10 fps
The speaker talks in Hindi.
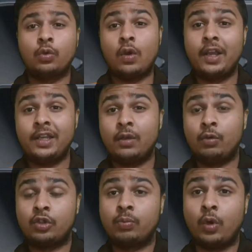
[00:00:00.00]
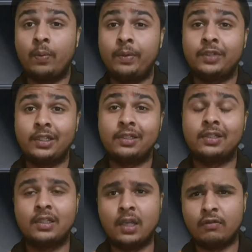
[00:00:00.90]
तो हाँ ये कुछ प्रॉब्लम्स है
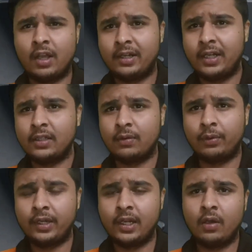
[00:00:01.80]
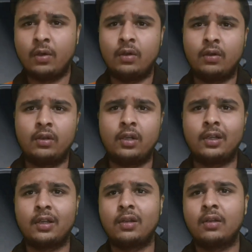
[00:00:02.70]
जिनसे सावधान रहना ज़रूरी है और
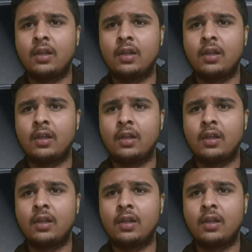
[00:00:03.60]
अगर